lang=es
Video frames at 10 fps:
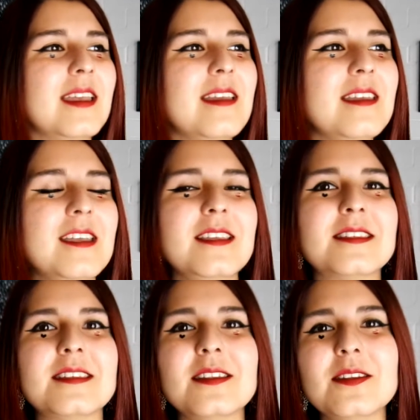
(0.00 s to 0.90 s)
Y
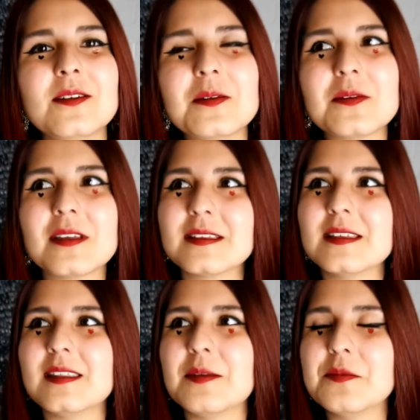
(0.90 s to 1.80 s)
siento como que
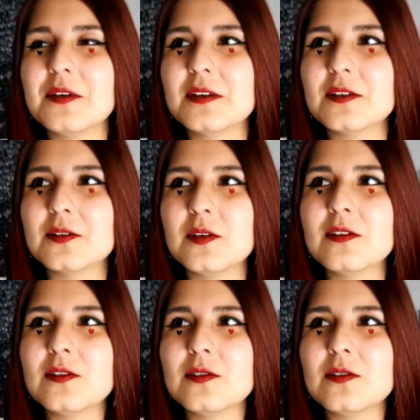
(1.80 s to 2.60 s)
hace tiempo que no estoy en